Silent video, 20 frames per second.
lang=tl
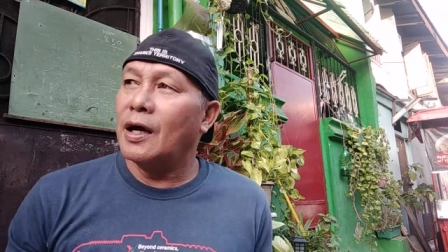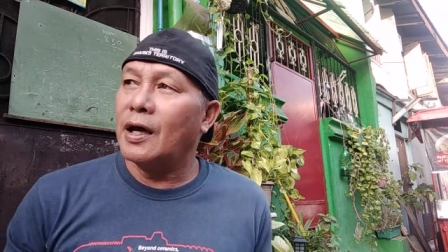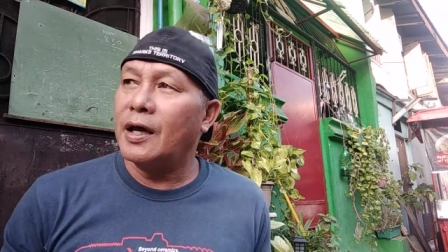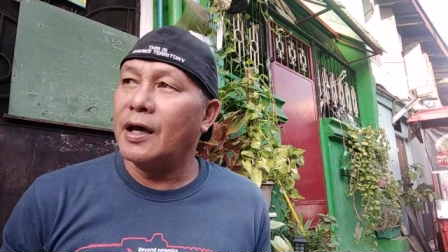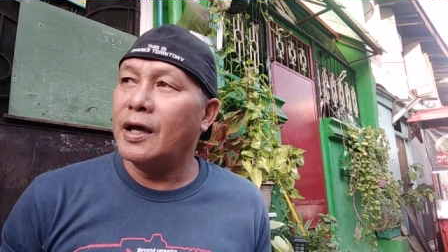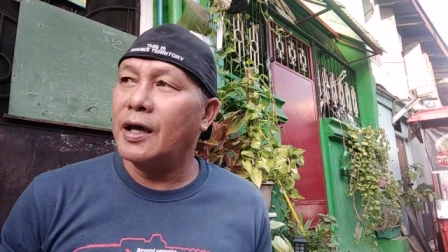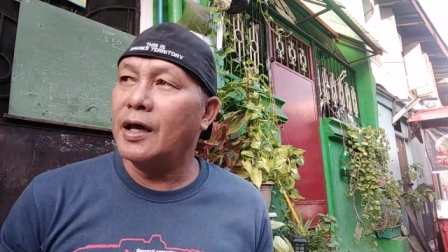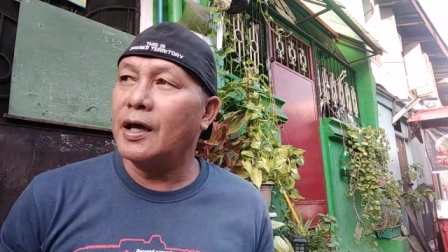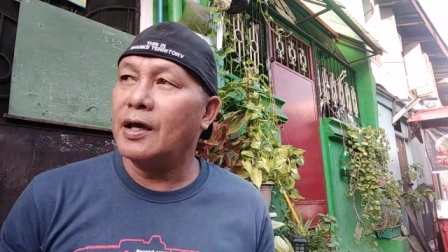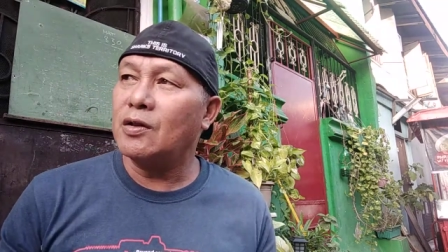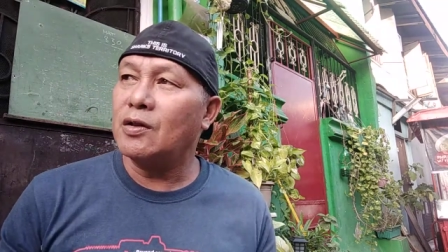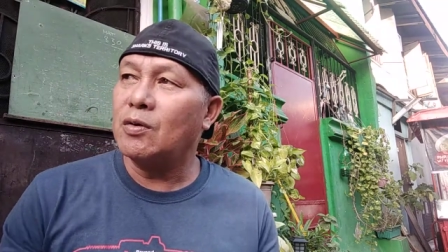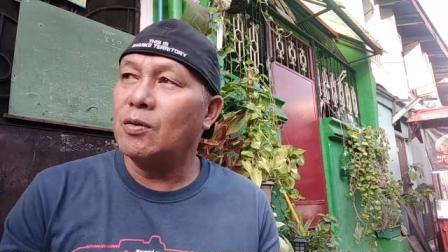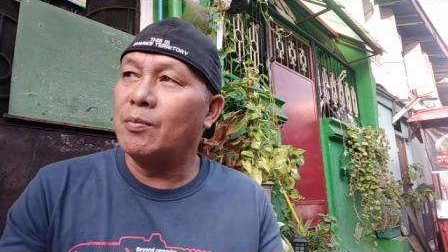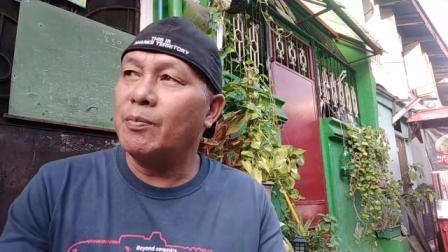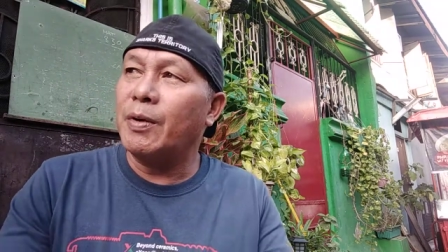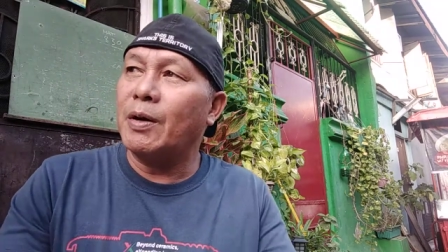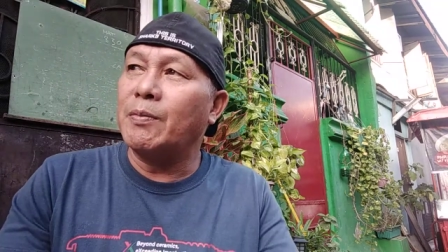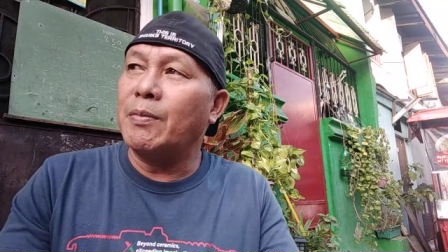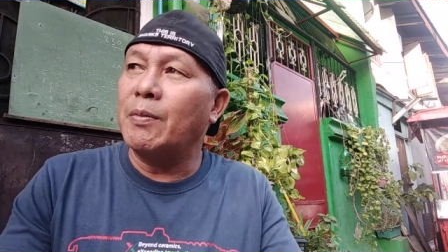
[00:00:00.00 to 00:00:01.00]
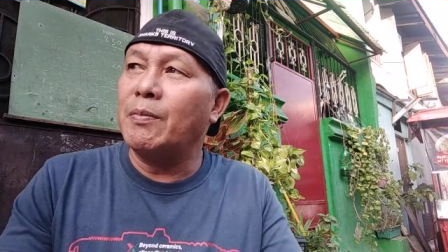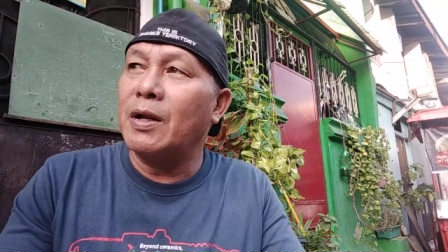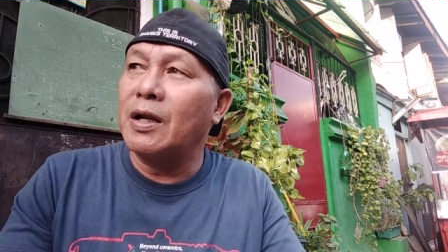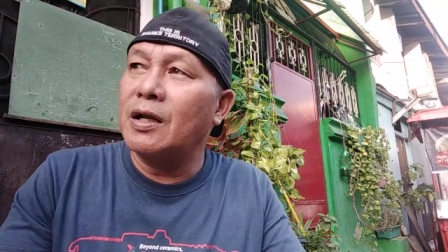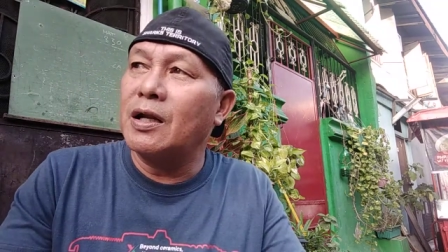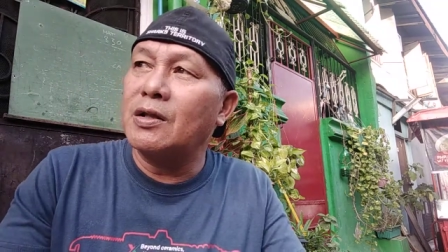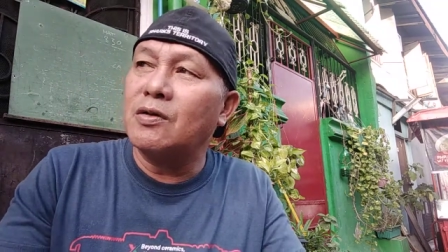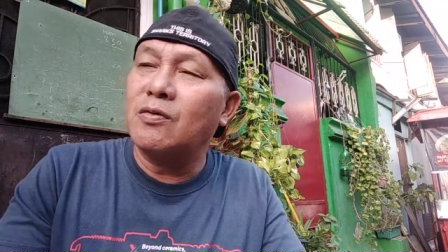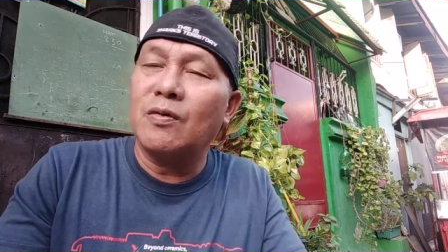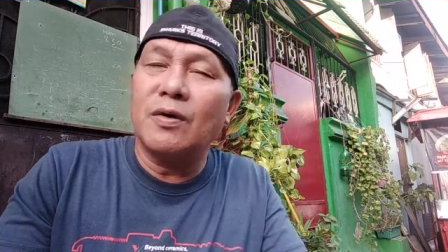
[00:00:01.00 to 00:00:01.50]
Eh, itong pagbablog
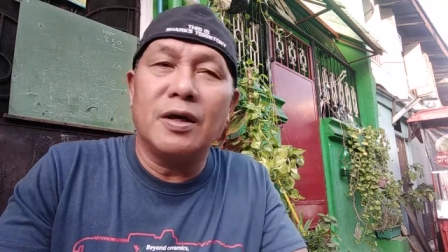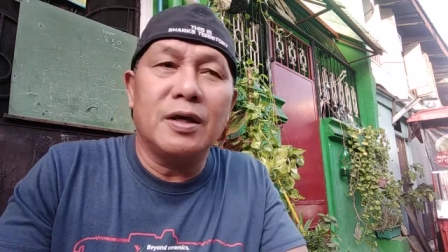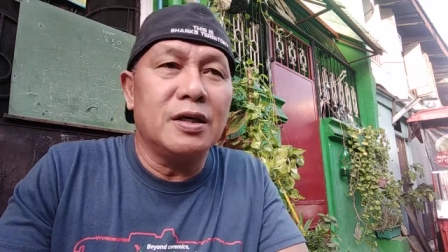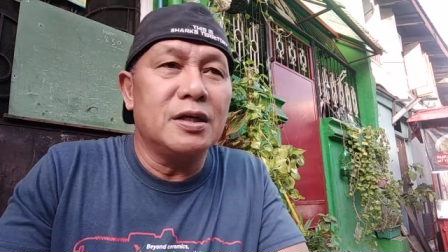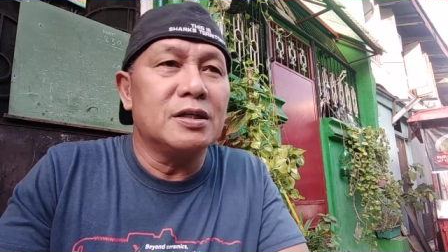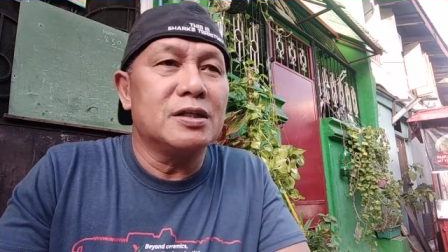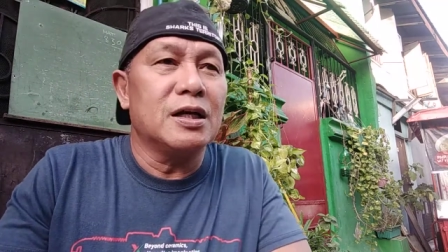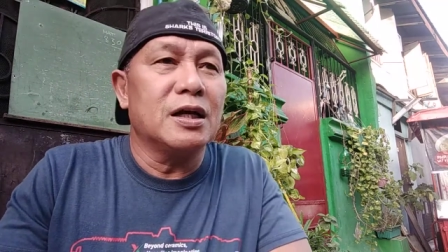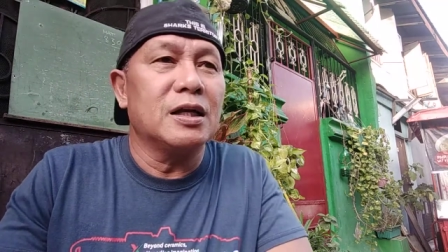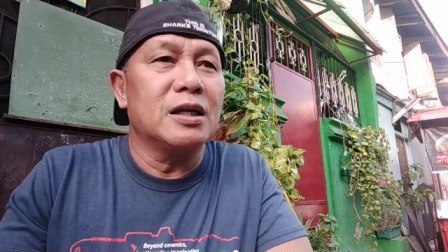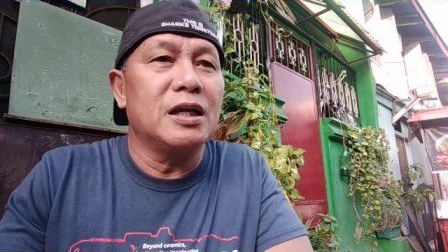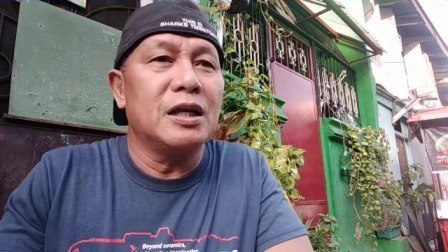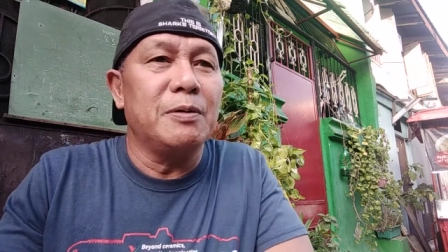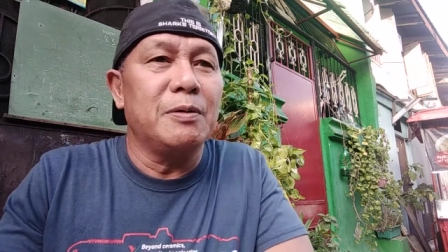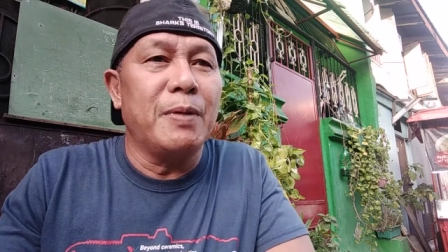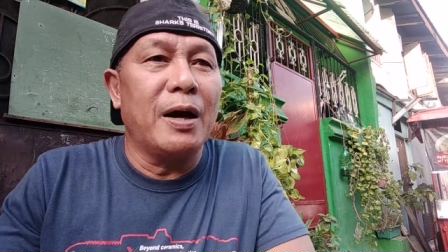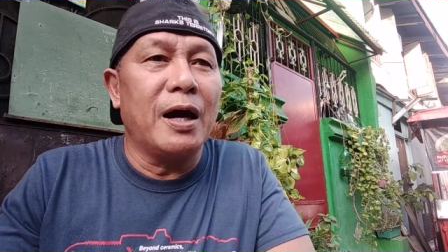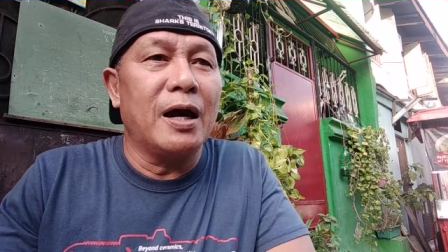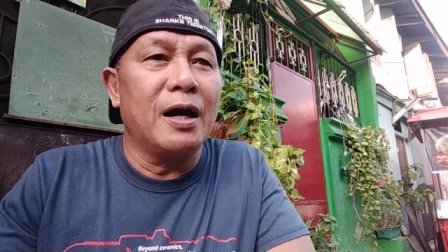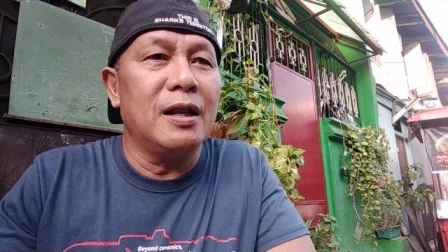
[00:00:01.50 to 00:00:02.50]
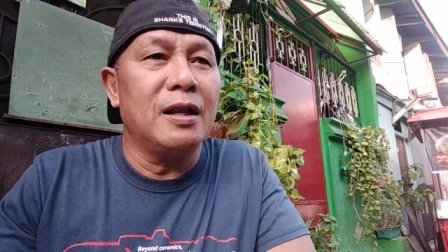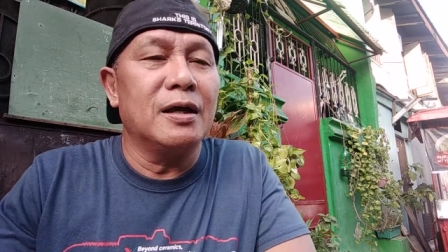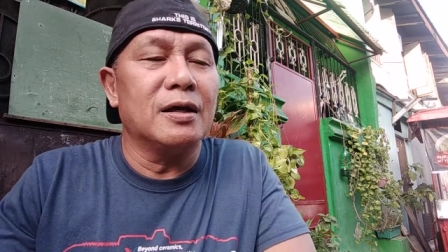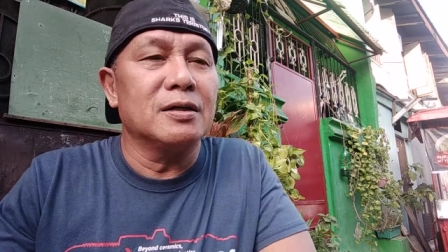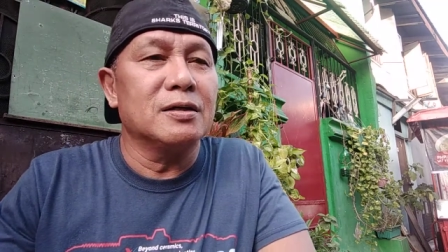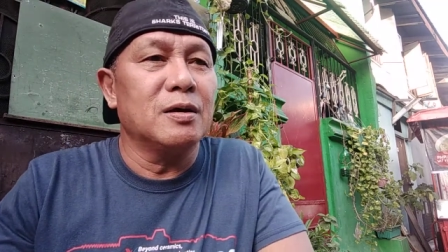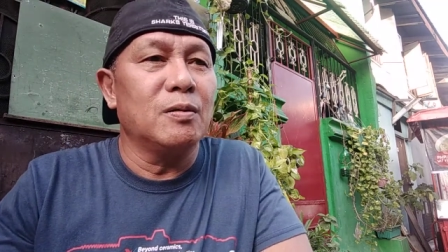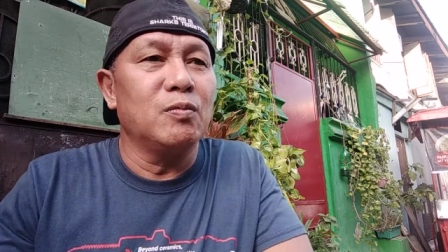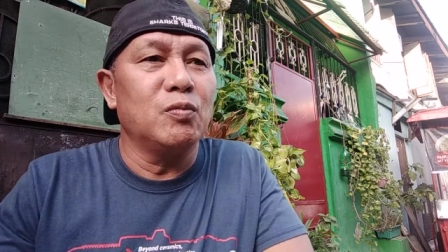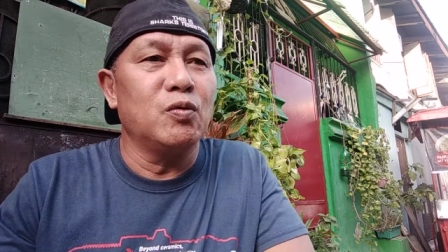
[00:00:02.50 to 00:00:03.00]
na to ay isang libangan lang
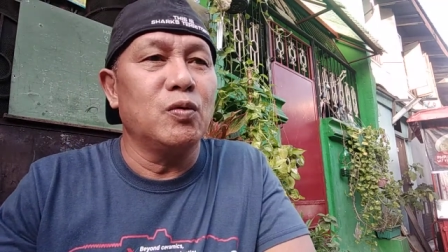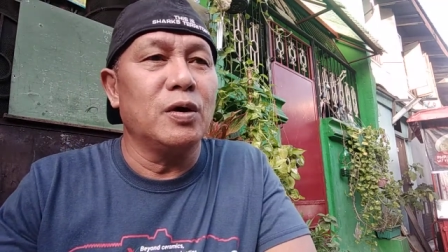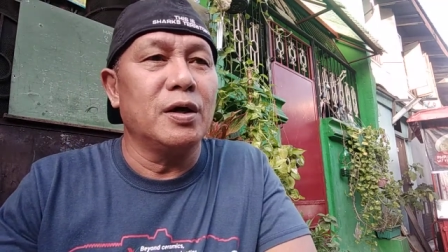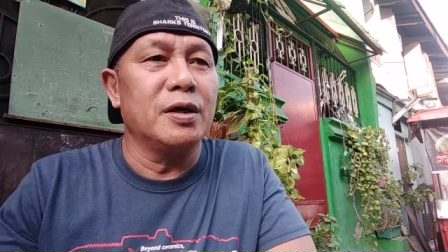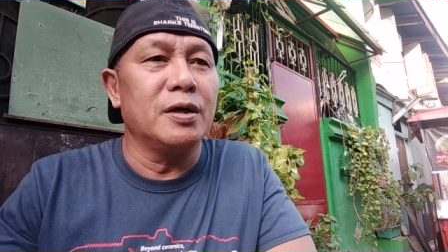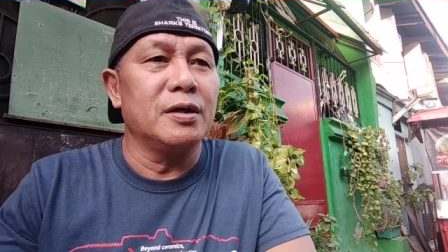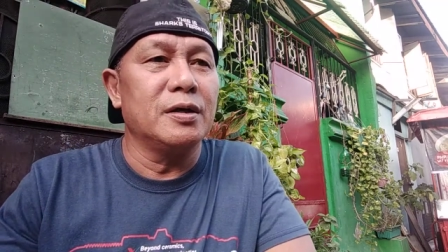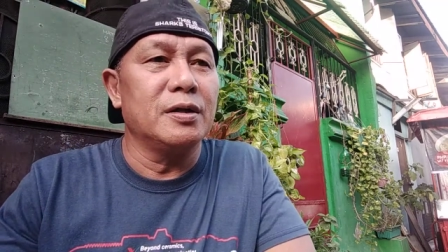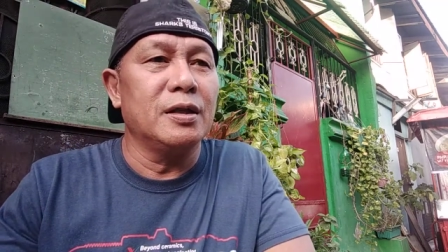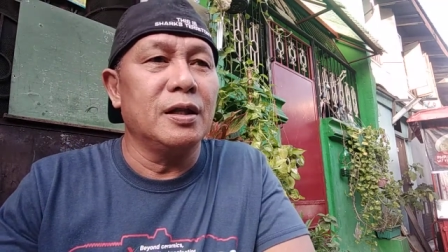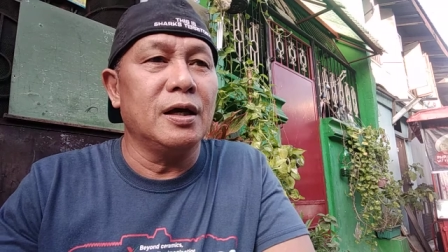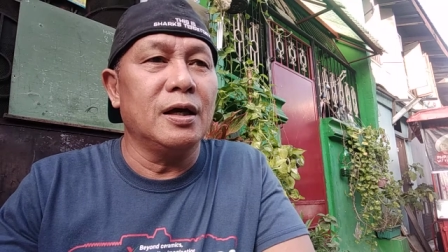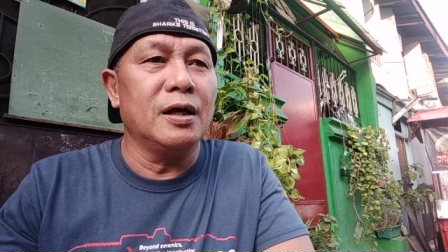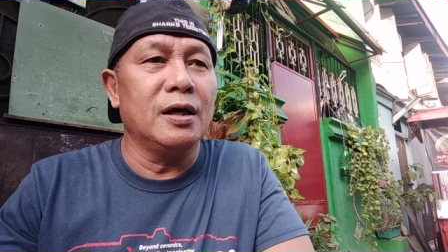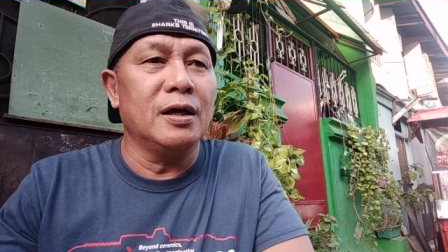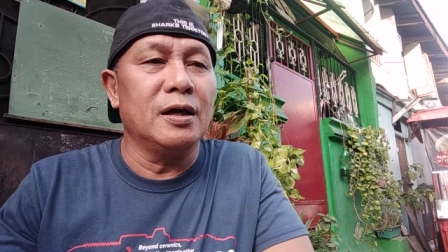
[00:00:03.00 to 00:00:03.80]
sa buhay na